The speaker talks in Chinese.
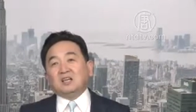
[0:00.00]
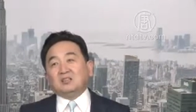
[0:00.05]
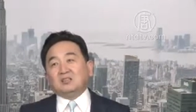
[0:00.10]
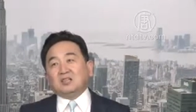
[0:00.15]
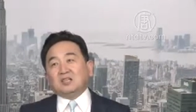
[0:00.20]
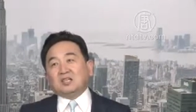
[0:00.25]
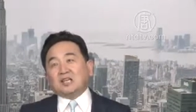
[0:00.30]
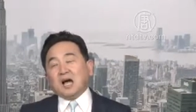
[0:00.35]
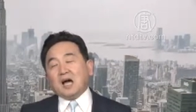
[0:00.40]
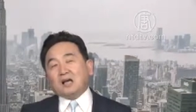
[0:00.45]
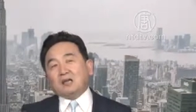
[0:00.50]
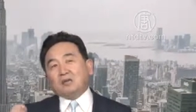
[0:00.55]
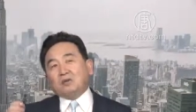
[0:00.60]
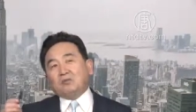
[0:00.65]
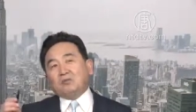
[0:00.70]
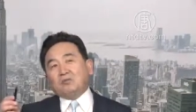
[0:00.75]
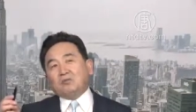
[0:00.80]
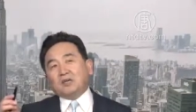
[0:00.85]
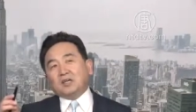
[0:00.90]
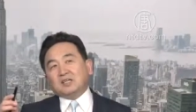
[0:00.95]
所以他
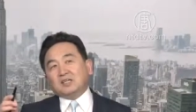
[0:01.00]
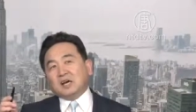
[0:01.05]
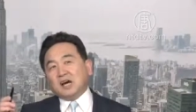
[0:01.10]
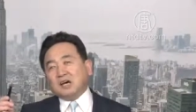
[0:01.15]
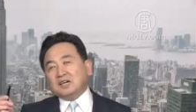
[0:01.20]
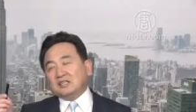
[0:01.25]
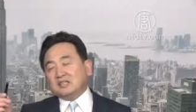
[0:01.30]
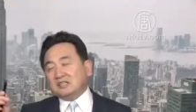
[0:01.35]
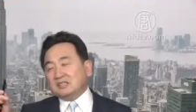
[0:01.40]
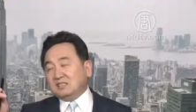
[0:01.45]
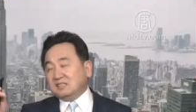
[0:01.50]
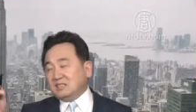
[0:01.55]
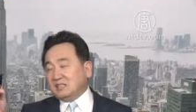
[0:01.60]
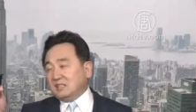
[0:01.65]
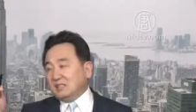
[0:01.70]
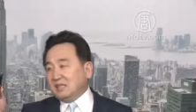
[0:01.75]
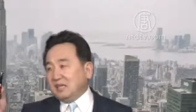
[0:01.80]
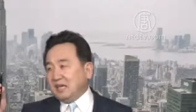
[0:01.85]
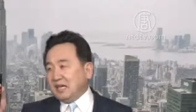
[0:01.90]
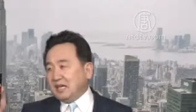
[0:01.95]
有非常
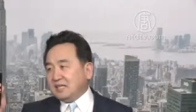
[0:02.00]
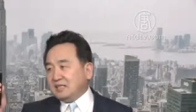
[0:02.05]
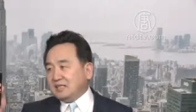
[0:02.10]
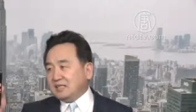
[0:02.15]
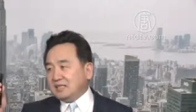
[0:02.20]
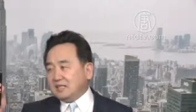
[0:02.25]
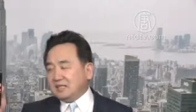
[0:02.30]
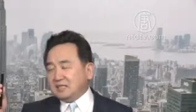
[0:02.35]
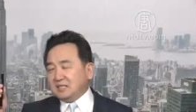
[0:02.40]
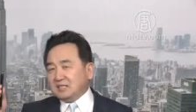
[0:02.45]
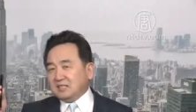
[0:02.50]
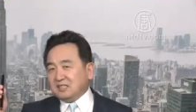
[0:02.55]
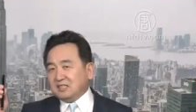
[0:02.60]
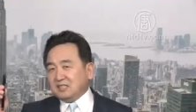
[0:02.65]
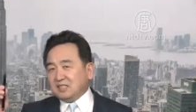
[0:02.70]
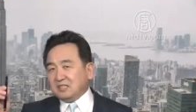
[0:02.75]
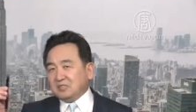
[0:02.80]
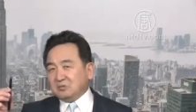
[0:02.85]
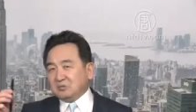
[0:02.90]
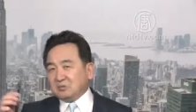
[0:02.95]
严谨的
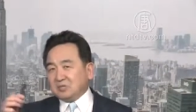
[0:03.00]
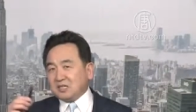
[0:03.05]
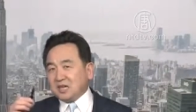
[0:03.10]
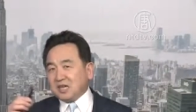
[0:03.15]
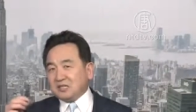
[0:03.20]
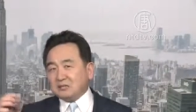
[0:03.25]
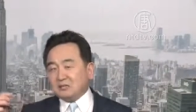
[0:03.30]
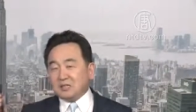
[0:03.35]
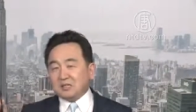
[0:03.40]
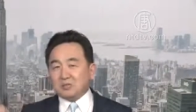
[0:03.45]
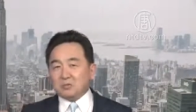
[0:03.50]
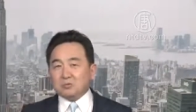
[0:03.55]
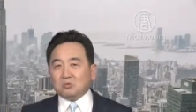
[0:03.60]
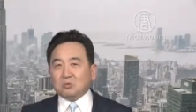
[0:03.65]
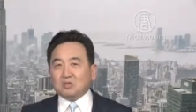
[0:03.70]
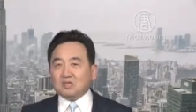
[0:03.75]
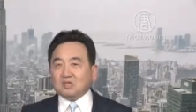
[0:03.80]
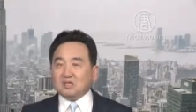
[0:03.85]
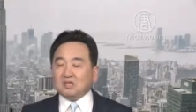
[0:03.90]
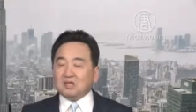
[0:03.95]
这种筛选的
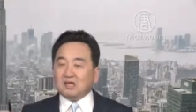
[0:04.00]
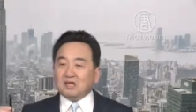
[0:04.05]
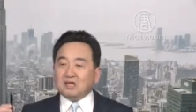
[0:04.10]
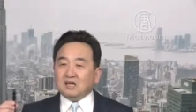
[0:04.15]
过程，